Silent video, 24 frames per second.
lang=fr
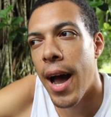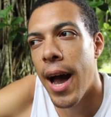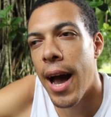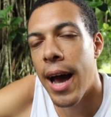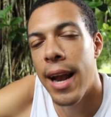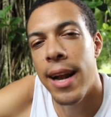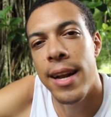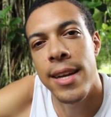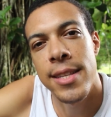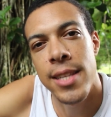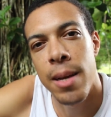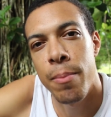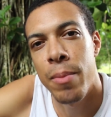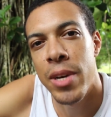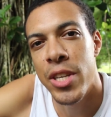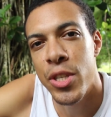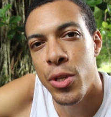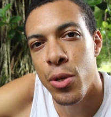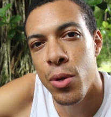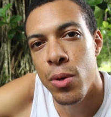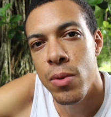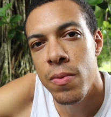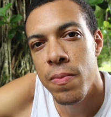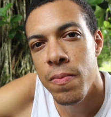Alain
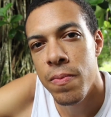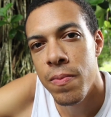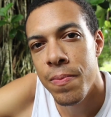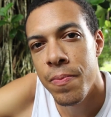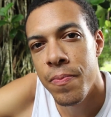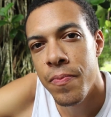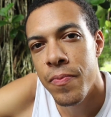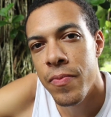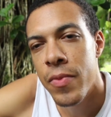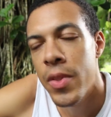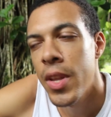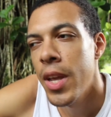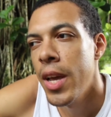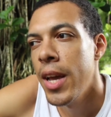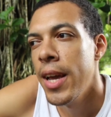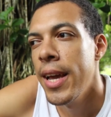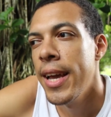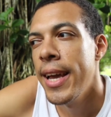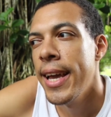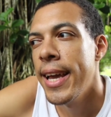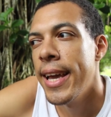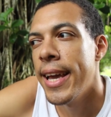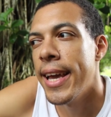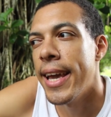Damasio.
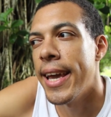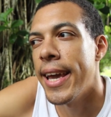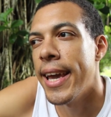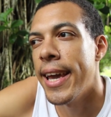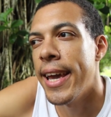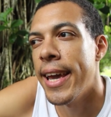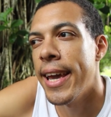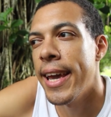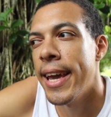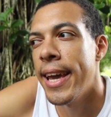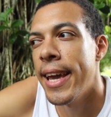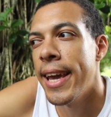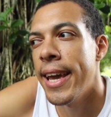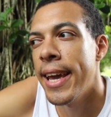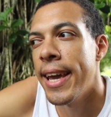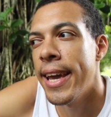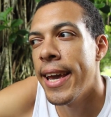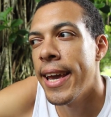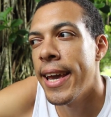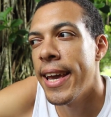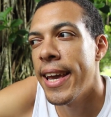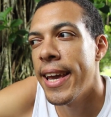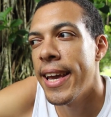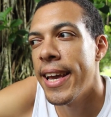
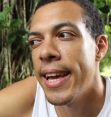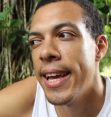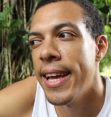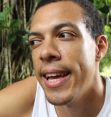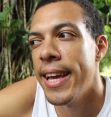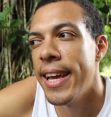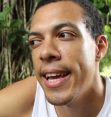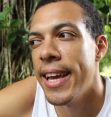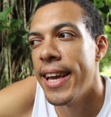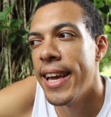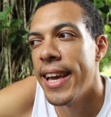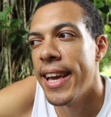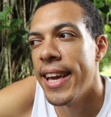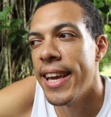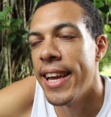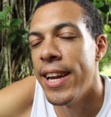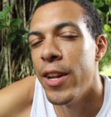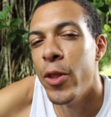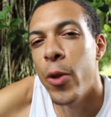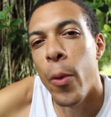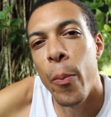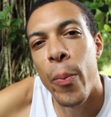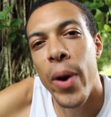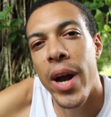Et
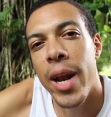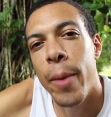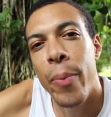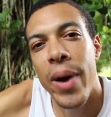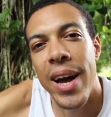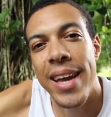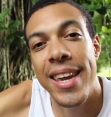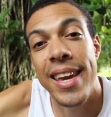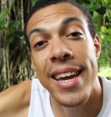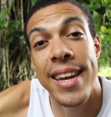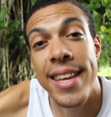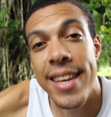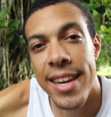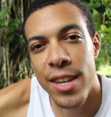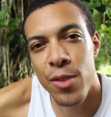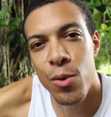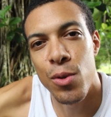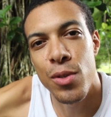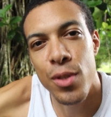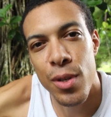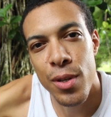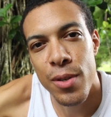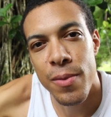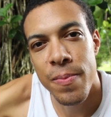il ne parlait pas à quelqu'un
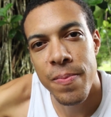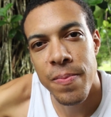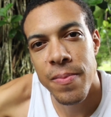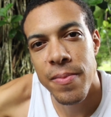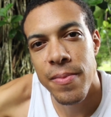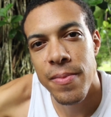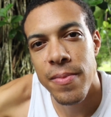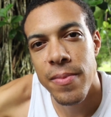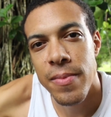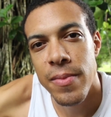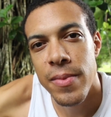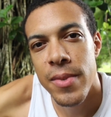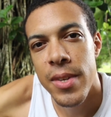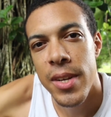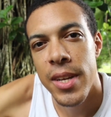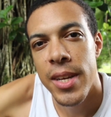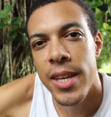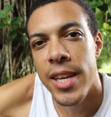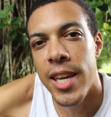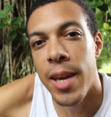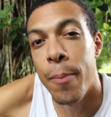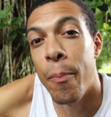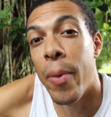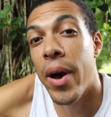d'autre,
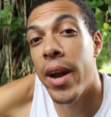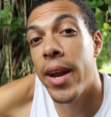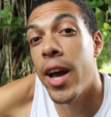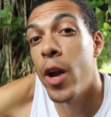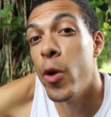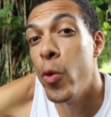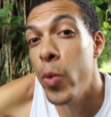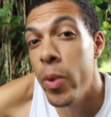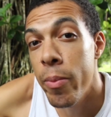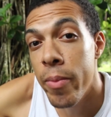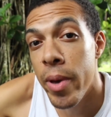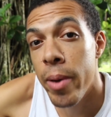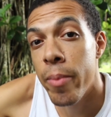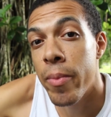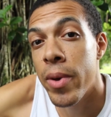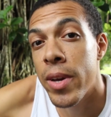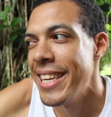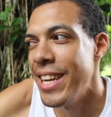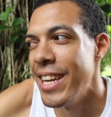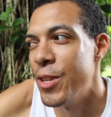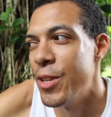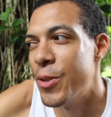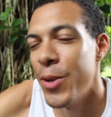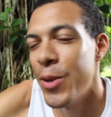il parlait à lui-même.
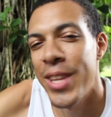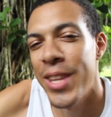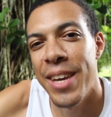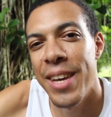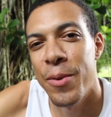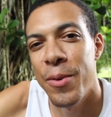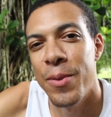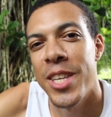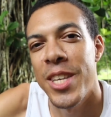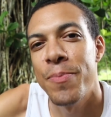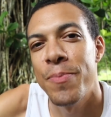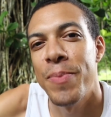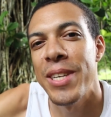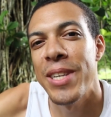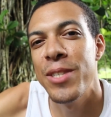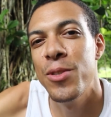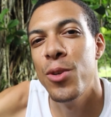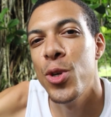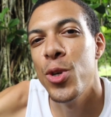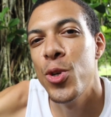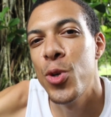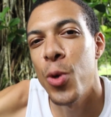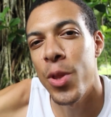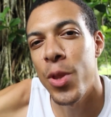Il tenait une espèce
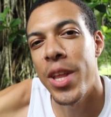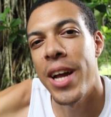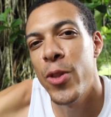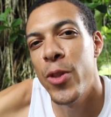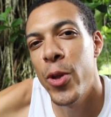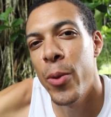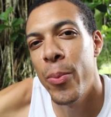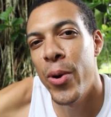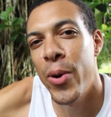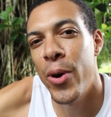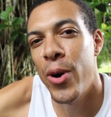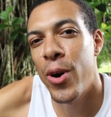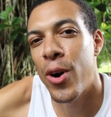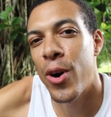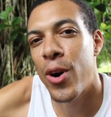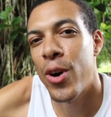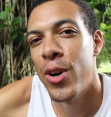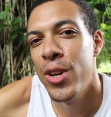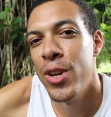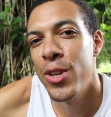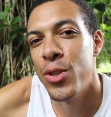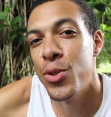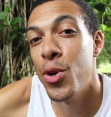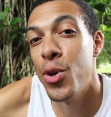de journal de bord
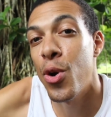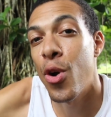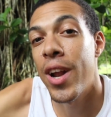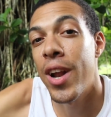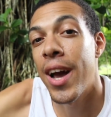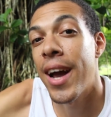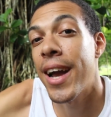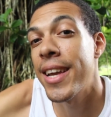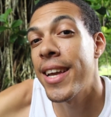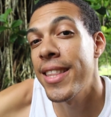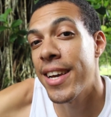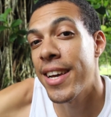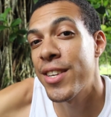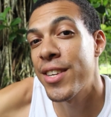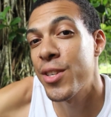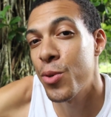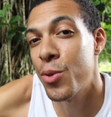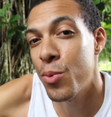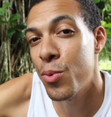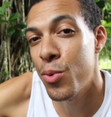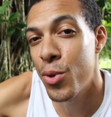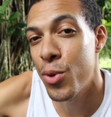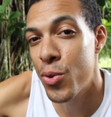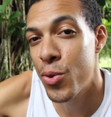durant la
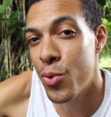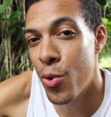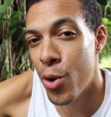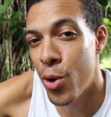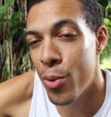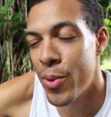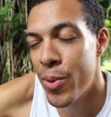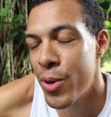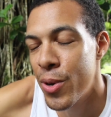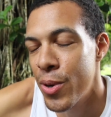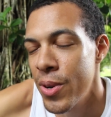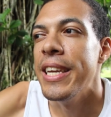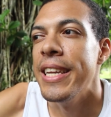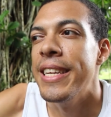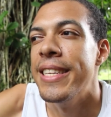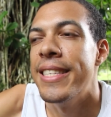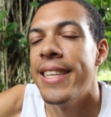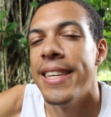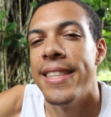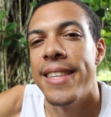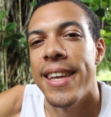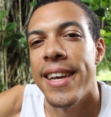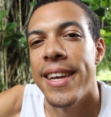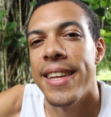rédaction de son roman. Il
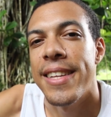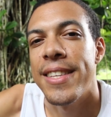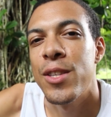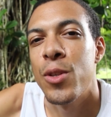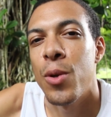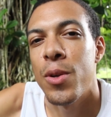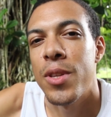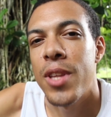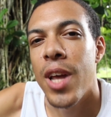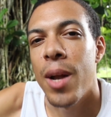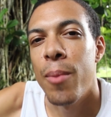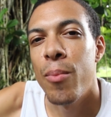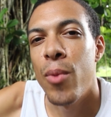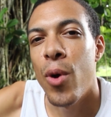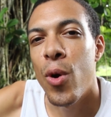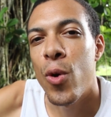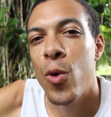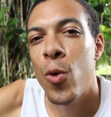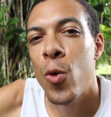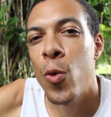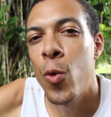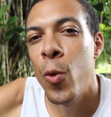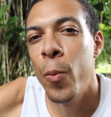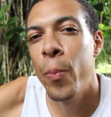s'était totalement
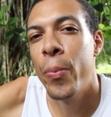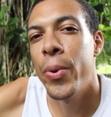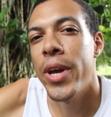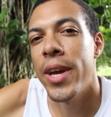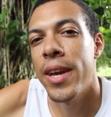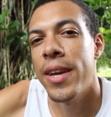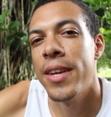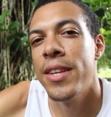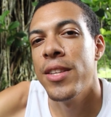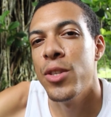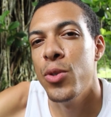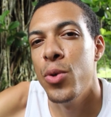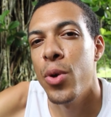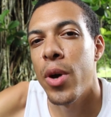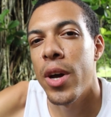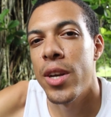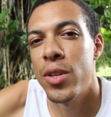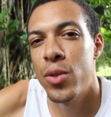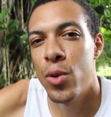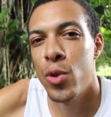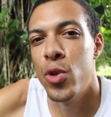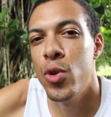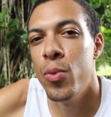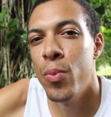coupé du
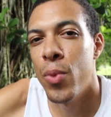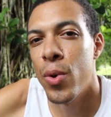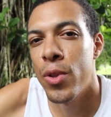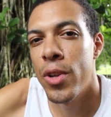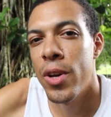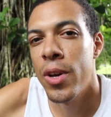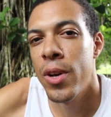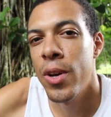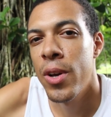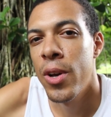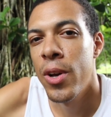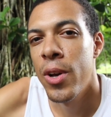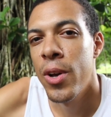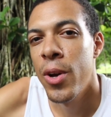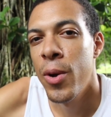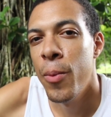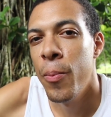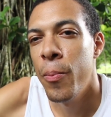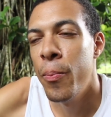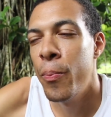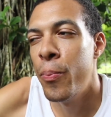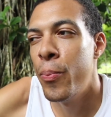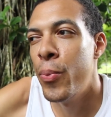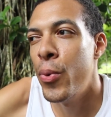reste du monde
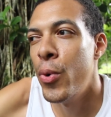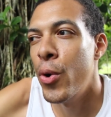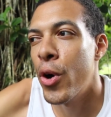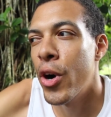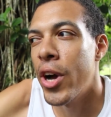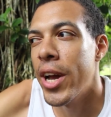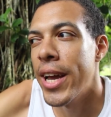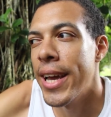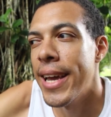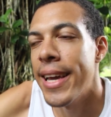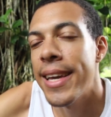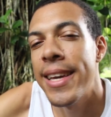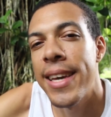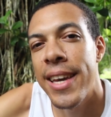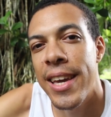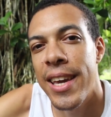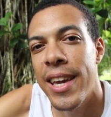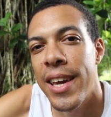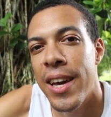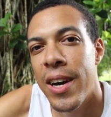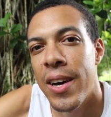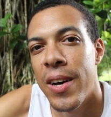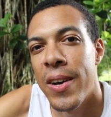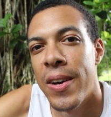pour
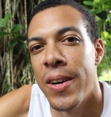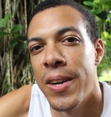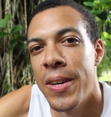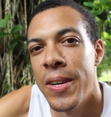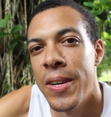écrire